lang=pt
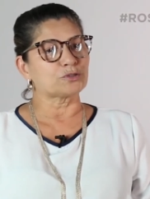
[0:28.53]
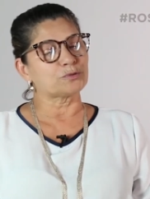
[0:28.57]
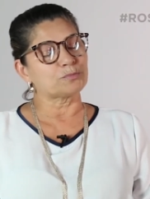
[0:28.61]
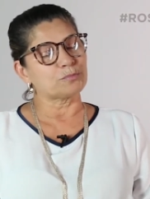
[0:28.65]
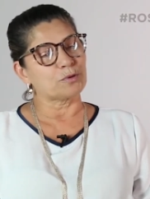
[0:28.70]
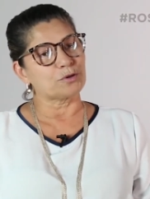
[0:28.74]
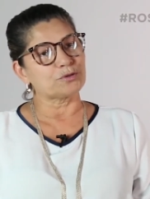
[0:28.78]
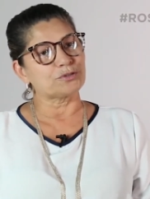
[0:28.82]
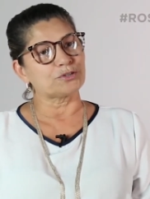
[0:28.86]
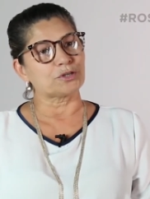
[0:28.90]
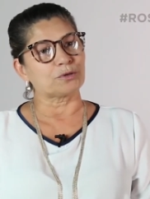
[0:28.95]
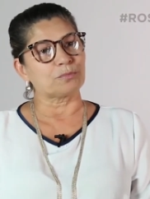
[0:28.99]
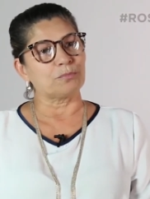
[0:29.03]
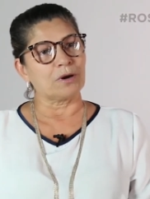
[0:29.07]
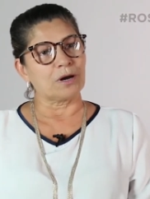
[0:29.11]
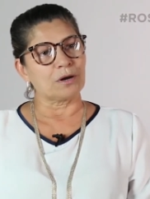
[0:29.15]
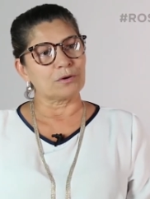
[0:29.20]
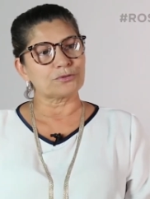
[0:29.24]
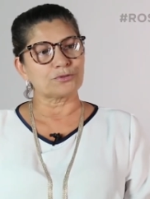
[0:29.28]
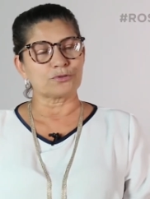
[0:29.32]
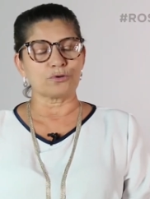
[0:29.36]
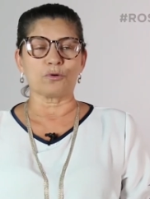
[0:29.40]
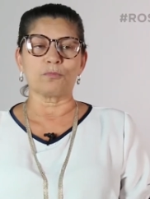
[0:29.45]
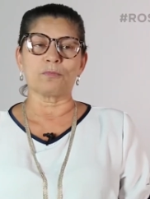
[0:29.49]
os meus
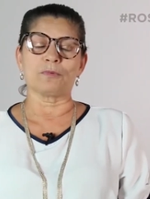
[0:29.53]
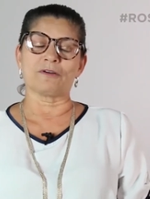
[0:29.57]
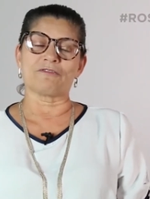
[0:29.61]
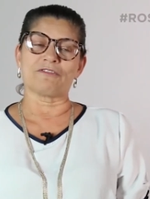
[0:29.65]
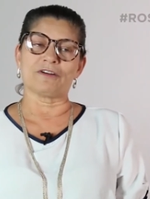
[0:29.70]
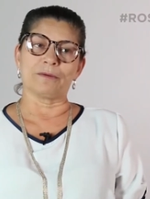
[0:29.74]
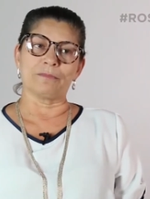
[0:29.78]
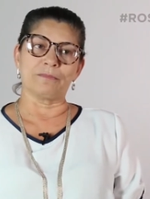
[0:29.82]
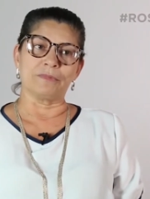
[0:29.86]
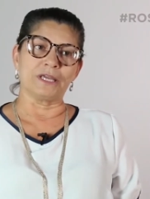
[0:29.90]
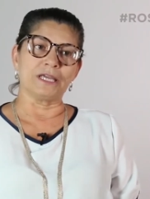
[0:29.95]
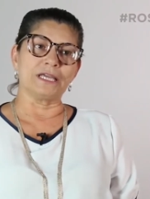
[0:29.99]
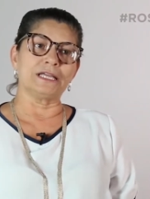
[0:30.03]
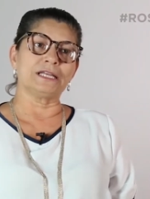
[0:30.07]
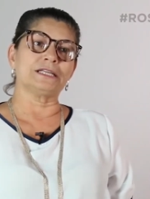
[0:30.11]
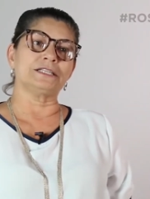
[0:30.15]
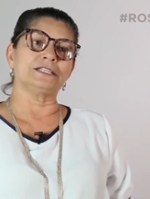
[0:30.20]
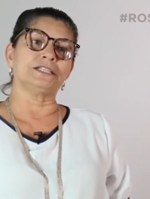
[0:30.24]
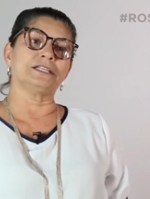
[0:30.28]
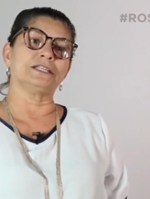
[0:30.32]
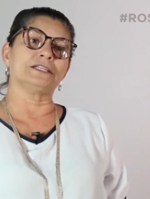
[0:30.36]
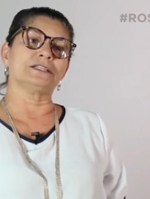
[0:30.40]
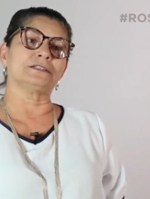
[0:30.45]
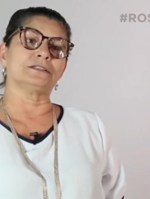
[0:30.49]
irmãos, sou uma família
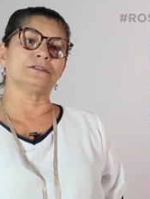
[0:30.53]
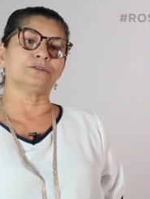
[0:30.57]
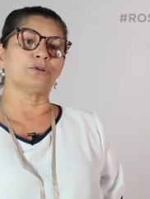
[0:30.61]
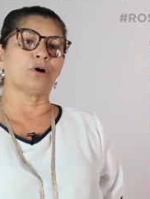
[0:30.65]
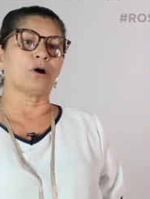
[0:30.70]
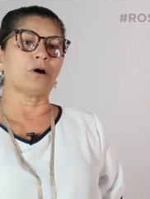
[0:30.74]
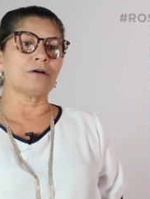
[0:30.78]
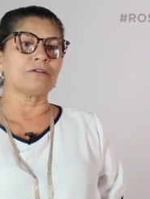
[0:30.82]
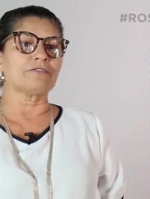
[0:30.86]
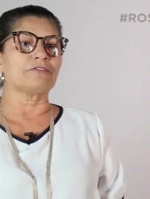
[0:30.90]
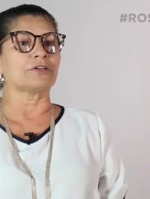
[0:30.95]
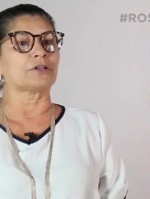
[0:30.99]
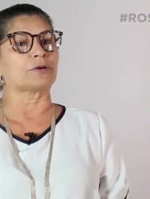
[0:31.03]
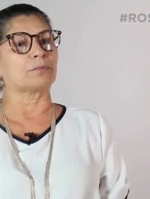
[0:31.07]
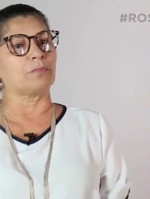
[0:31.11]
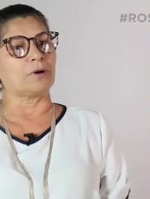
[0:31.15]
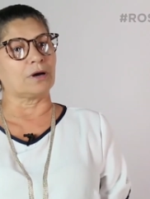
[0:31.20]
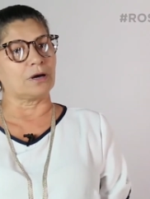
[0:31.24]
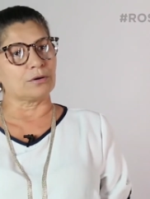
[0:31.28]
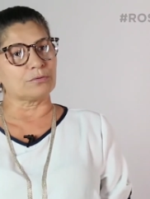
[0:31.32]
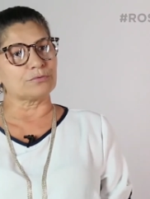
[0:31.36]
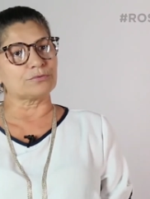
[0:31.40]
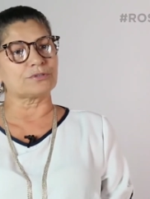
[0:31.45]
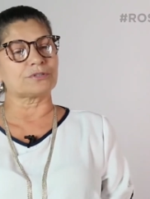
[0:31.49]
de nove
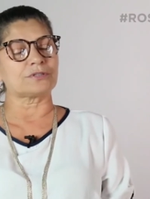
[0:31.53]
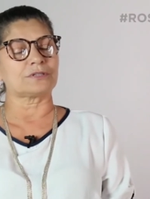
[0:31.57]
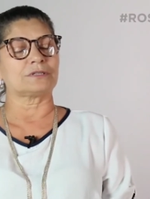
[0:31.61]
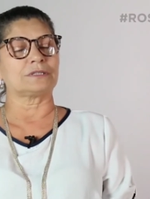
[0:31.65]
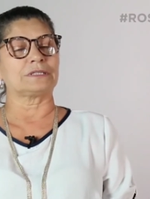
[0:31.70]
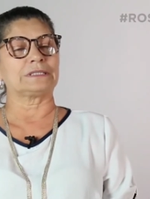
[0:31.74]
irmãos,